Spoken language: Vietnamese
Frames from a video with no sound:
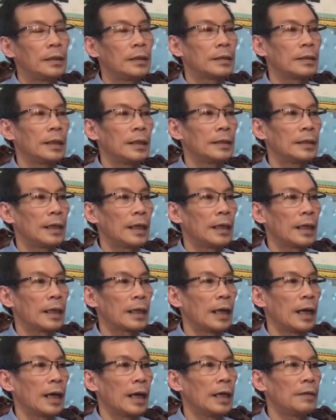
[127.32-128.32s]
Thực tế ra là
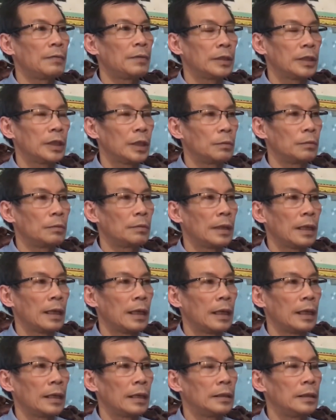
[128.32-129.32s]
cả hai vợ chồng
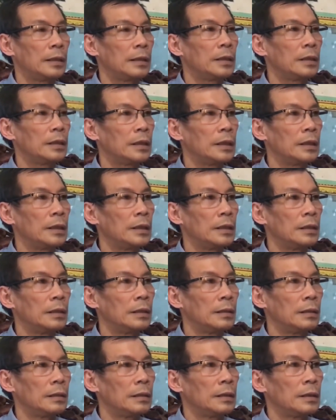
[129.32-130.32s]
là những người
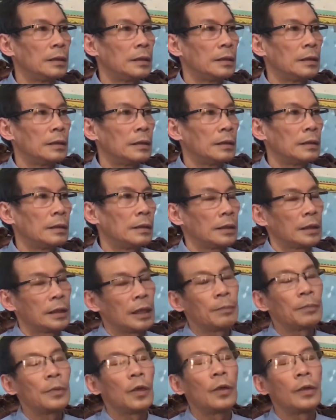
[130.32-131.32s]

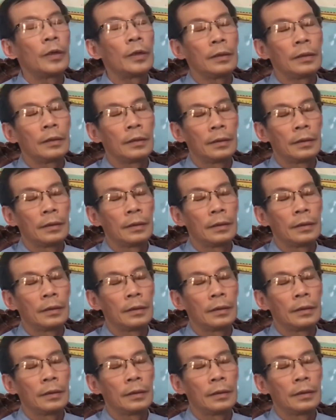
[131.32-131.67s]
dám nói